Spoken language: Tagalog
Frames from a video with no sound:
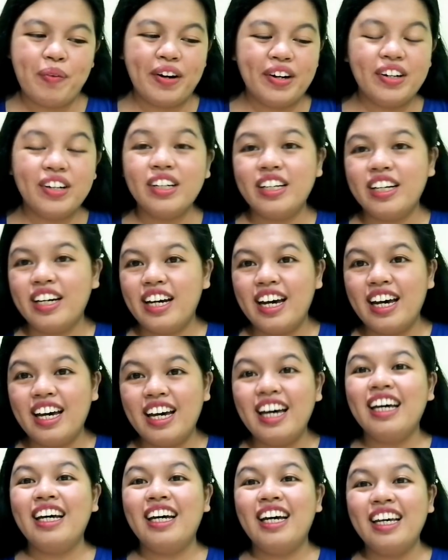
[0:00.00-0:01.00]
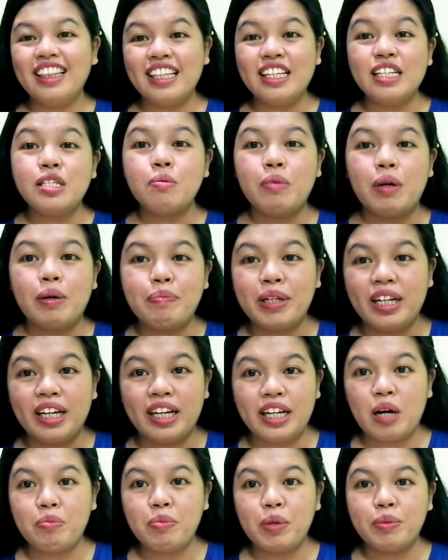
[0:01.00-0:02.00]
Pero, at least, di ba,
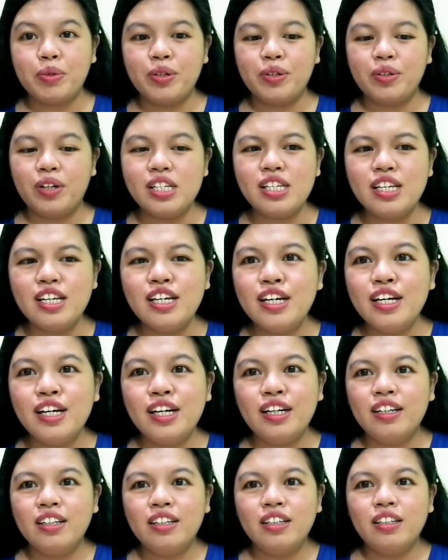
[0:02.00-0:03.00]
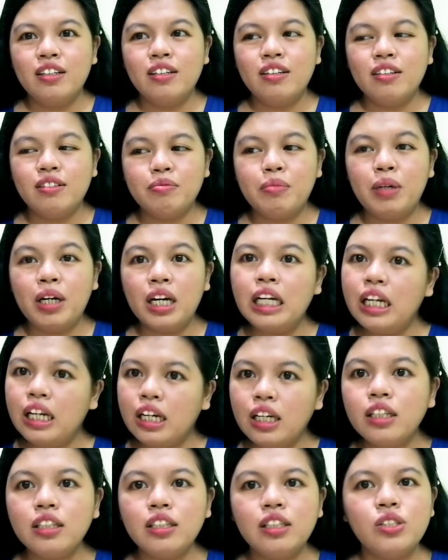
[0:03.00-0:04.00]
pinaghirapan mo yun. Kasi,
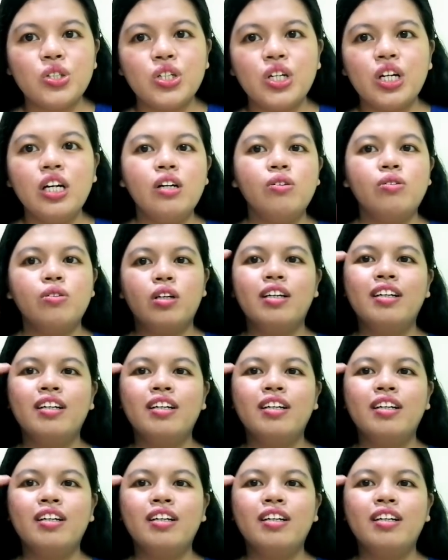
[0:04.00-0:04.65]
malaki-laki na din siya.